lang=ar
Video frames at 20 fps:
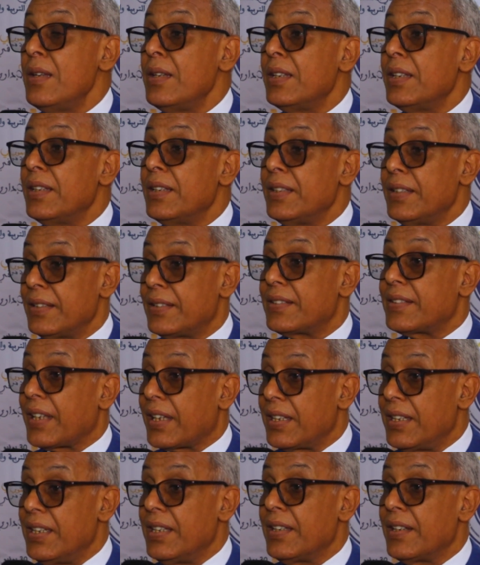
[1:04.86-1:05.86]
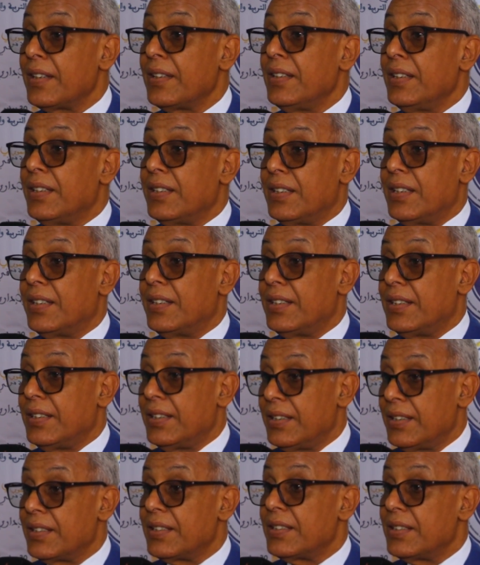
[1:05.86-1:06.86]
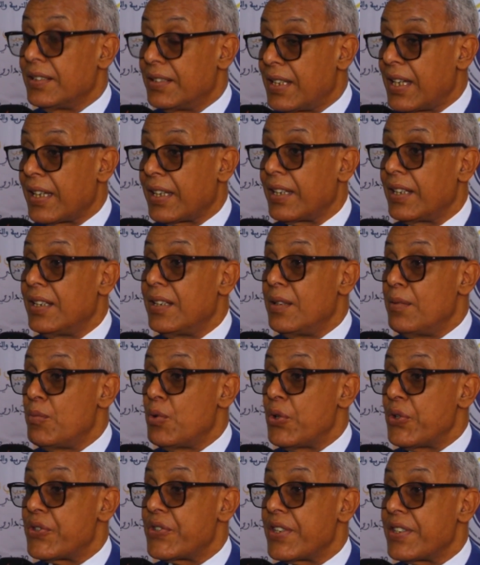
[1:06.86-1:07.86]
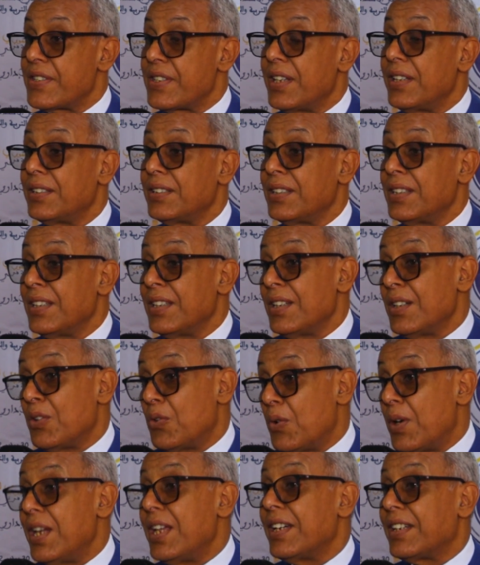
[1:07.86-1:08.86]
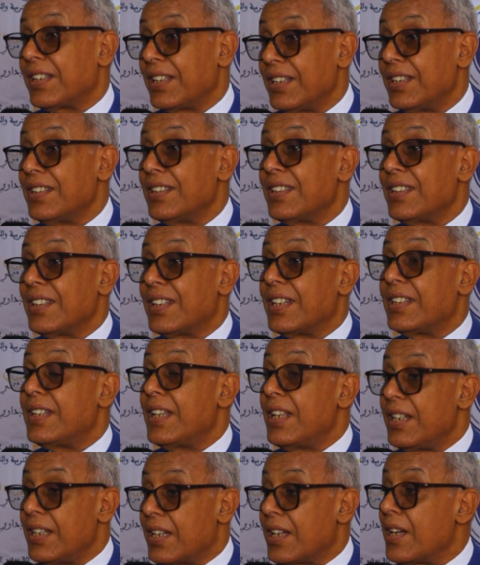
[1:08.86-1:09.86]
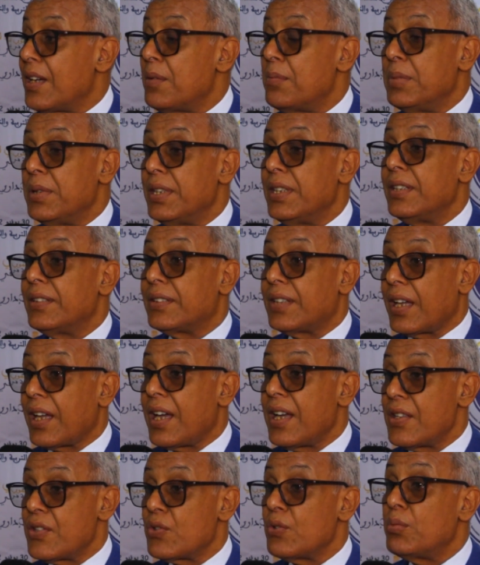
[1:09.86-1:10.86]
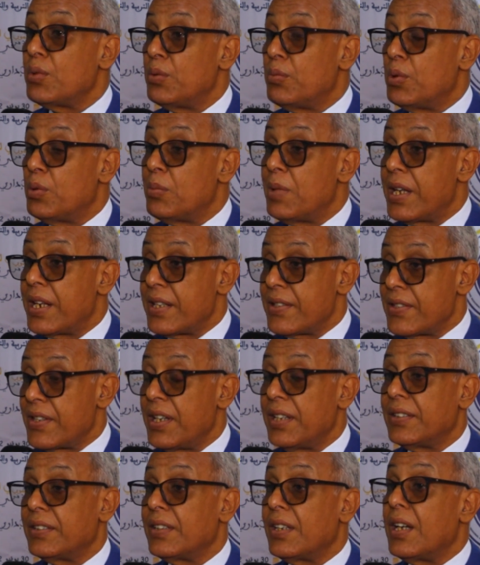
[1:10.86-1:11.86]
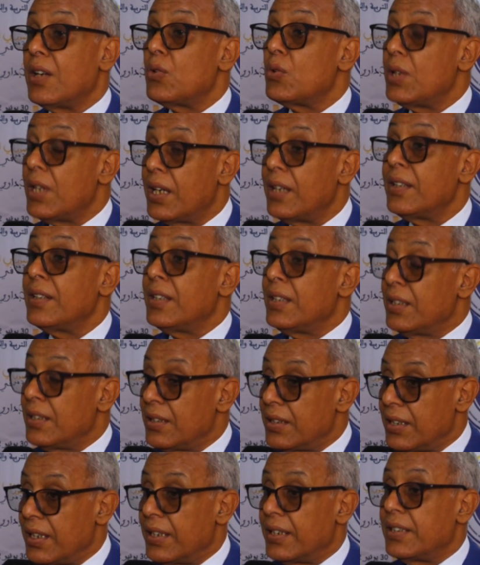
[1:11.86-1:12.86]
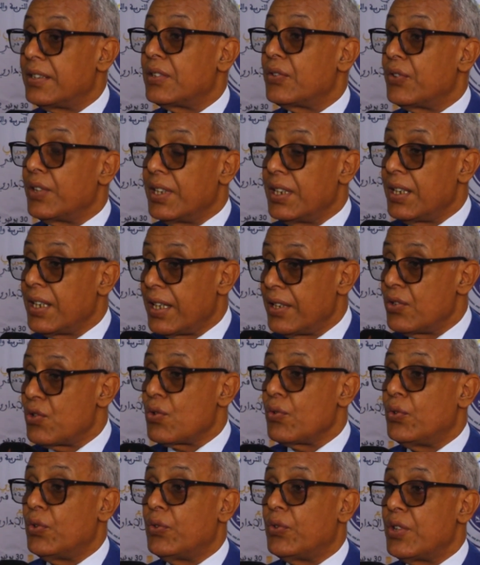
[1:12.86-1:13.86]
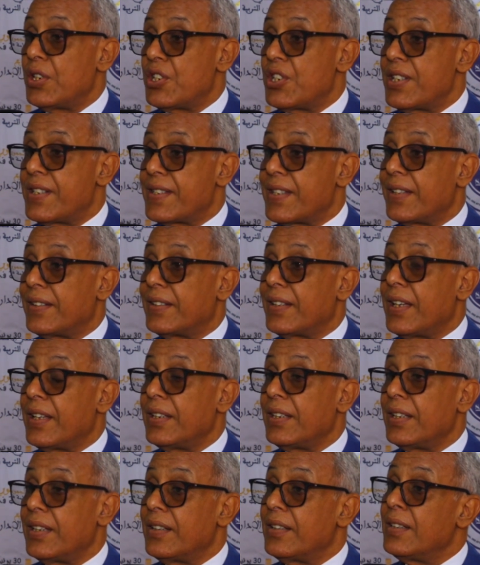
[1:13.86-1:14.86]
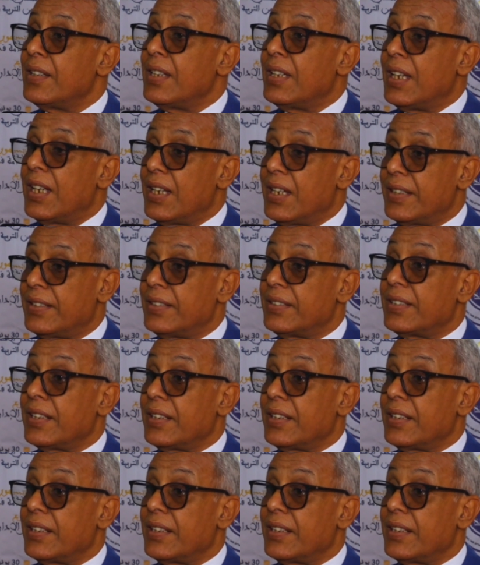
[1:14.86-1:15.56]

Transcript: التغيير آه، يعني آه، داخل المؤسسات ولكن كذلك بتقاسم الممارسات حول يعني التفعيل اللي غنشوفه في الجلسه الثانيه التي